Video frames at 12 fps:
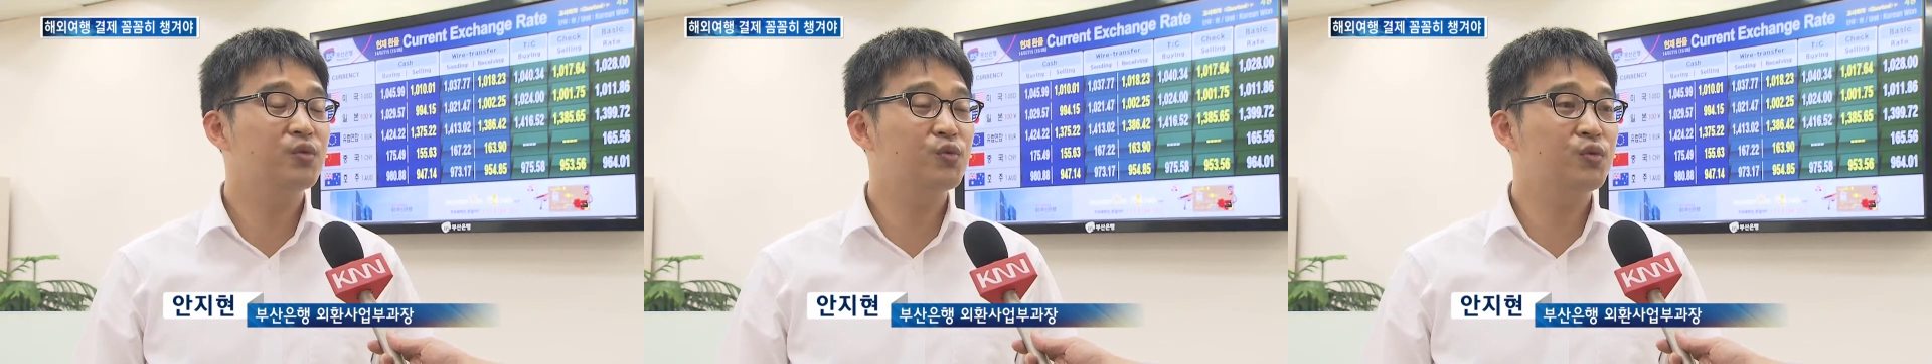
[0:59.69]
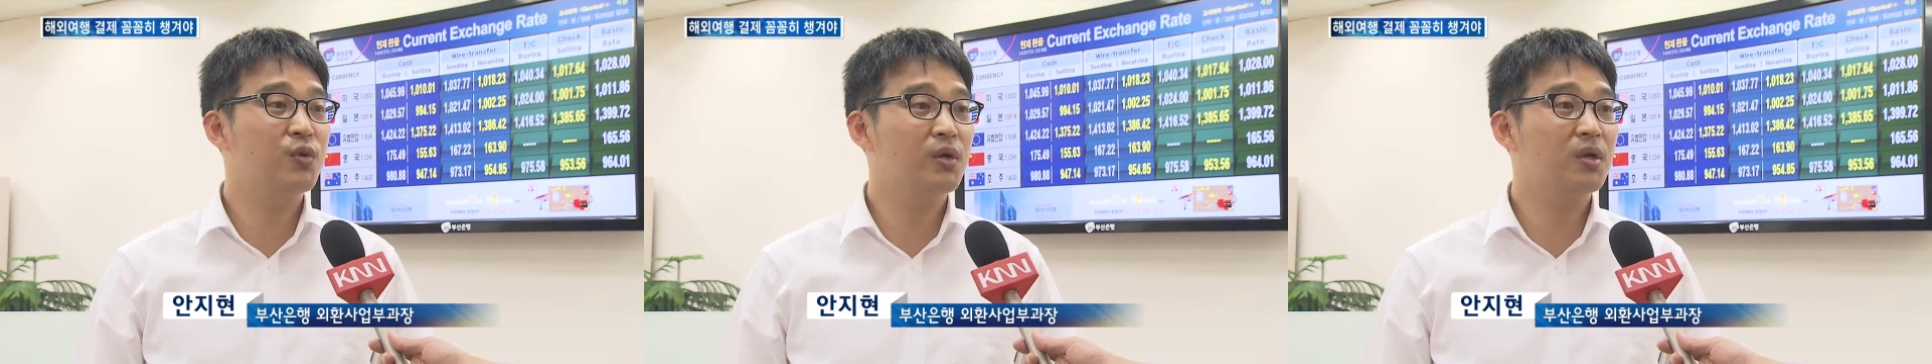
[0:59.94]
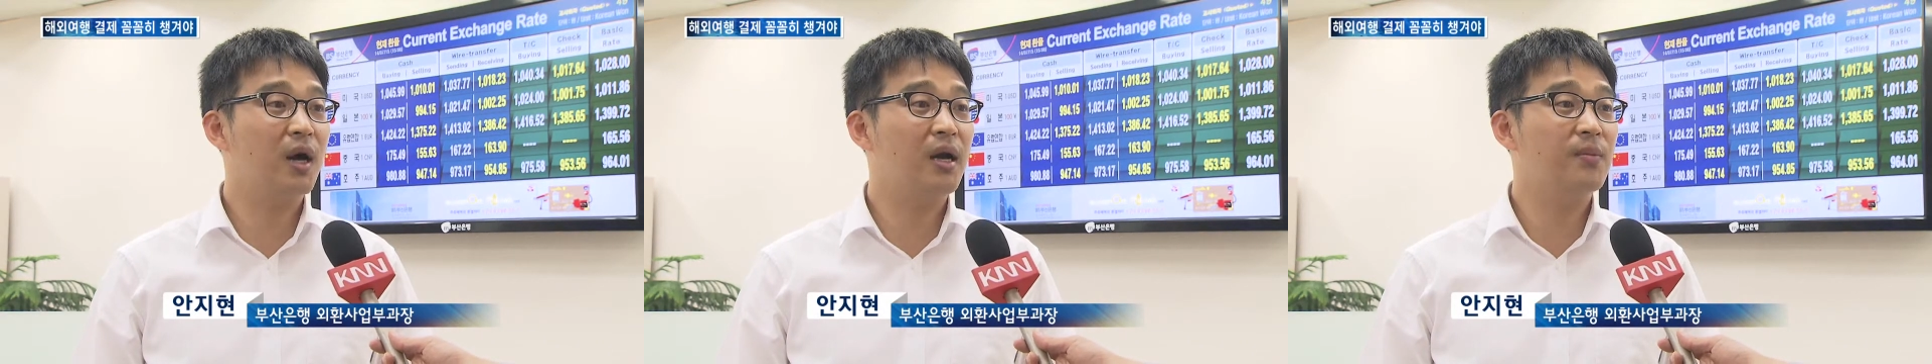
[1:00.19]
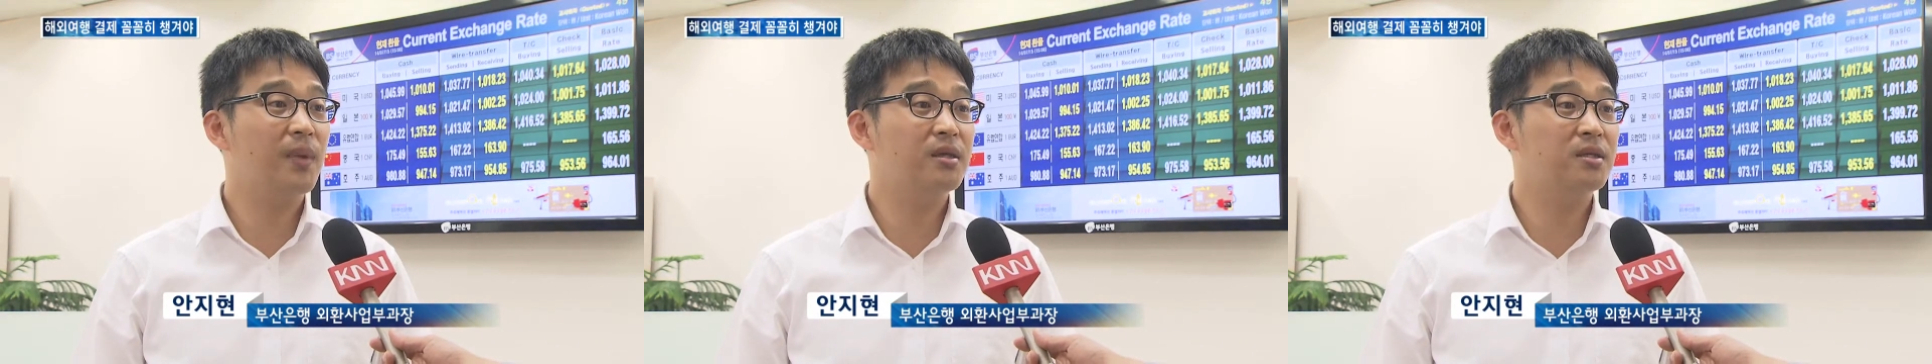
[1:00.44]
수수료를
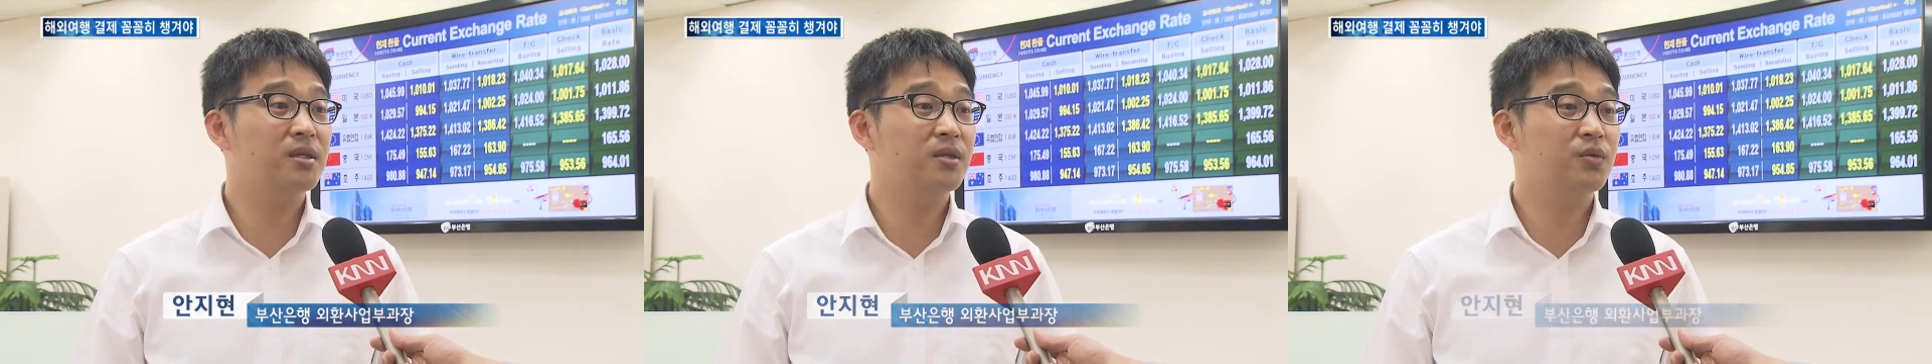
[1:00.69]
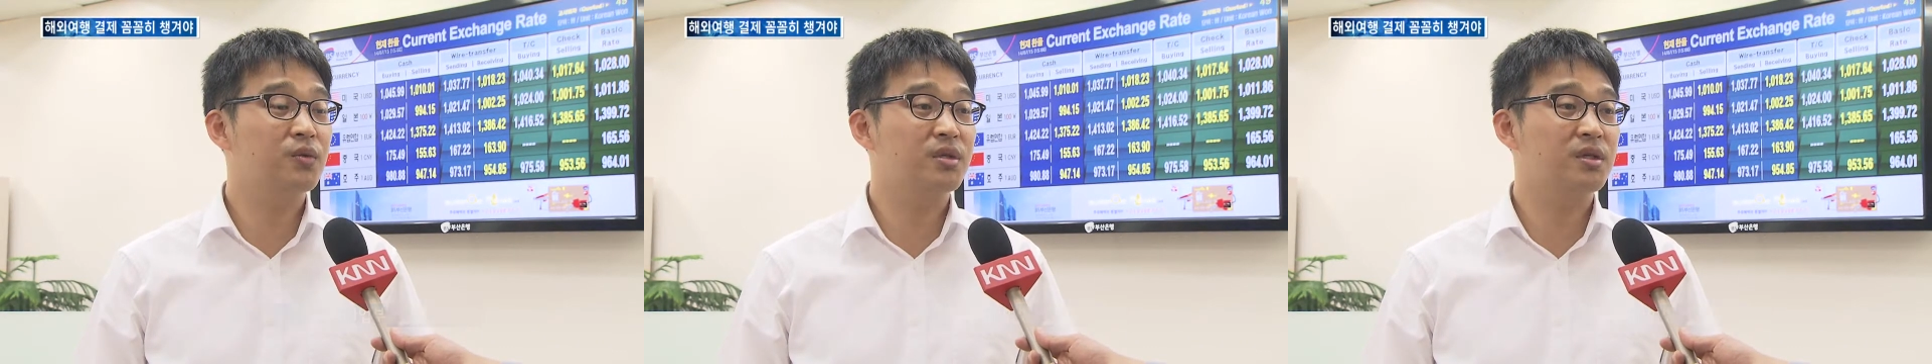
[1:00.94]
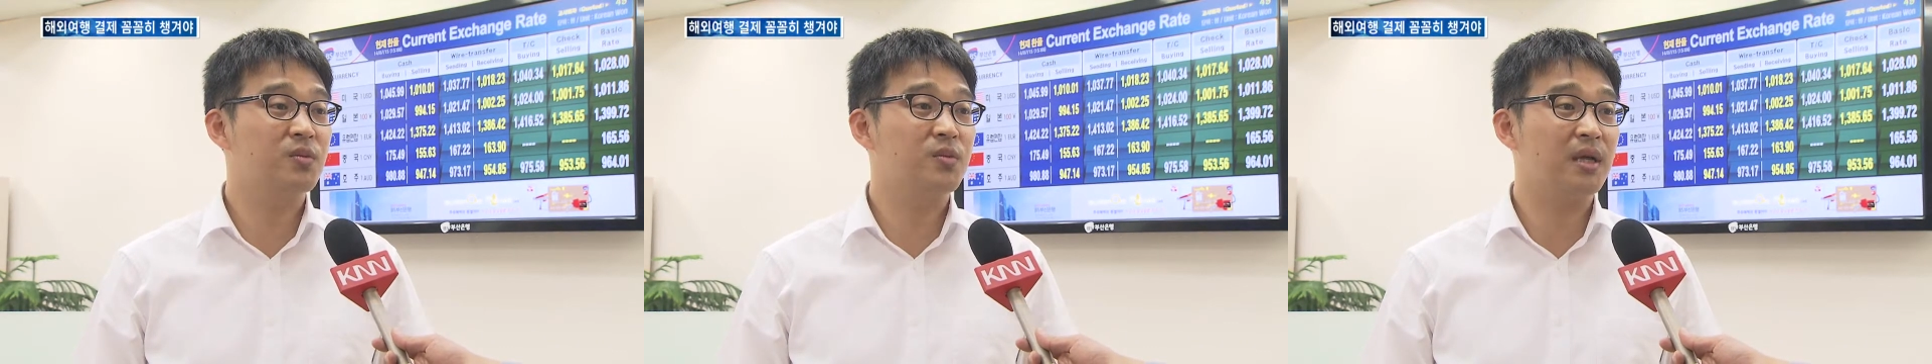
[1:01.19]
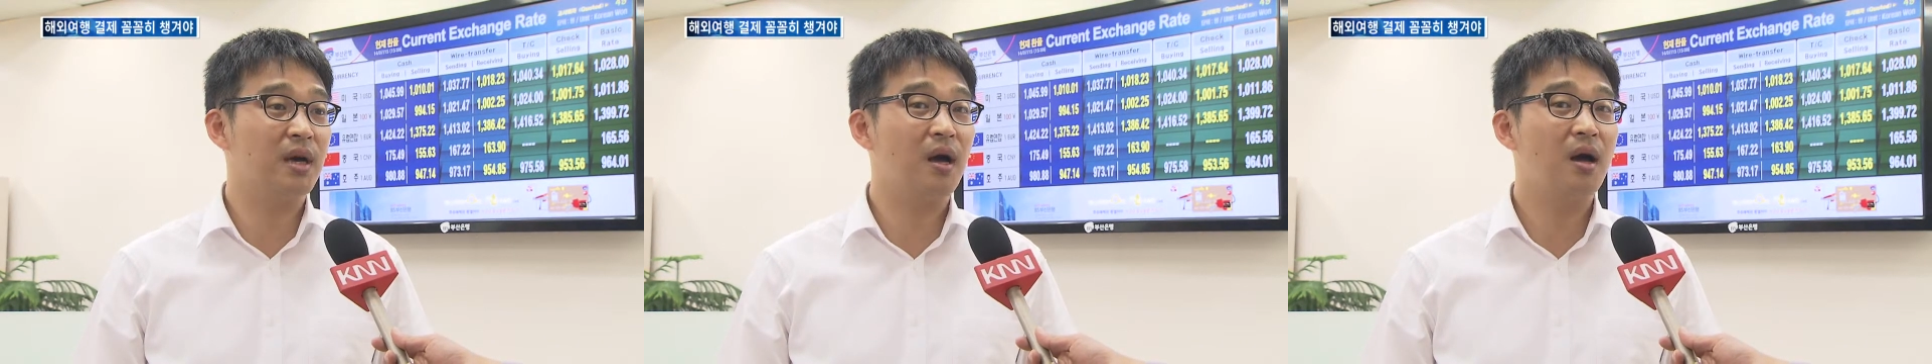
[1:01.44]
할인받으실 수
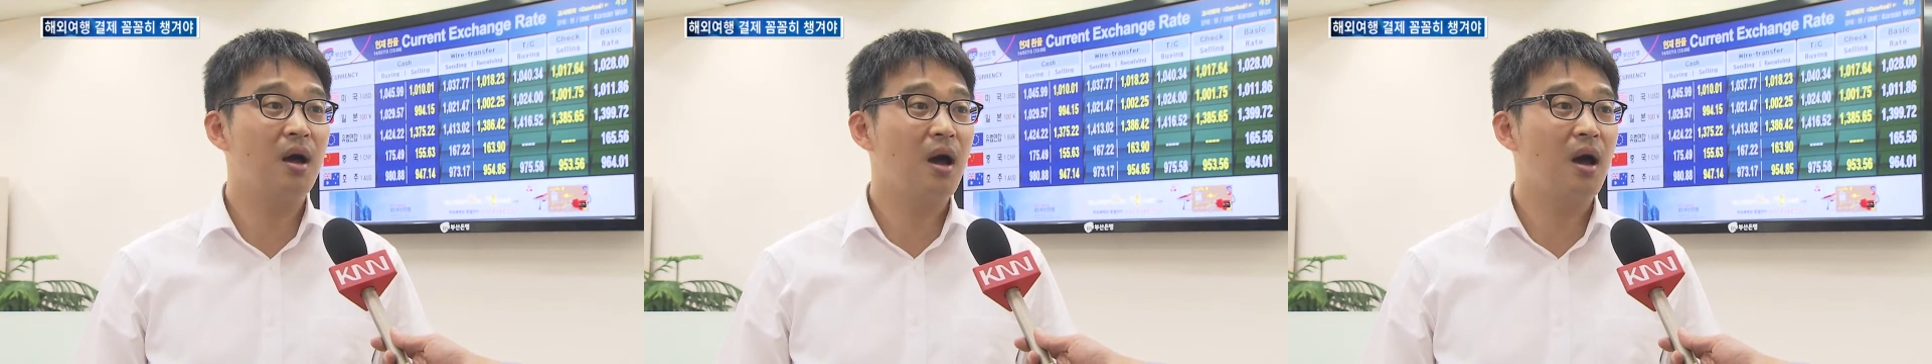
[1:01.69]
있으십니다.